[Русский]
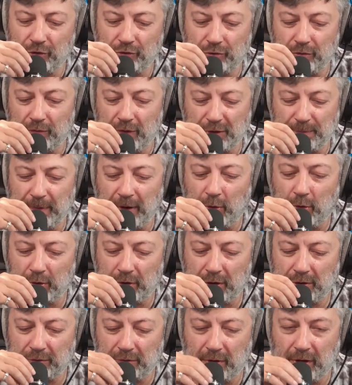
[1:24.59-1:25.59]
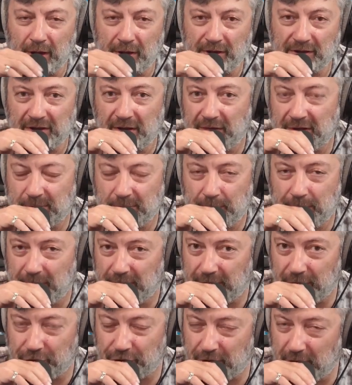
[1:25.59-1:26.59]
что ваш покорный слуга, независимый
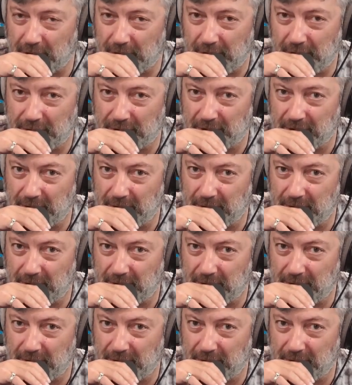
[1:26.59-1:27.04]
политический аналитик,